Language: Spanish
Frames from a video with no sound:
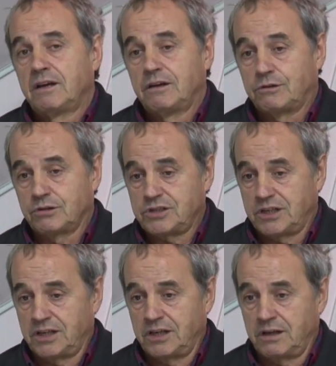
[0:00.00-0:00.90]
Entonces
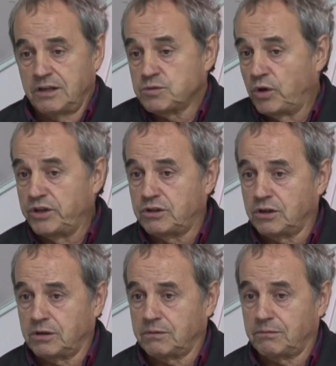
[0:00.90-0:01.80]
eh, es
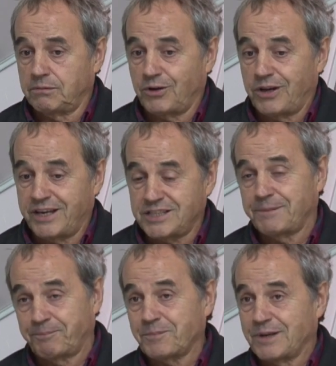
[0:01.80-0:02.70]
bonito, es,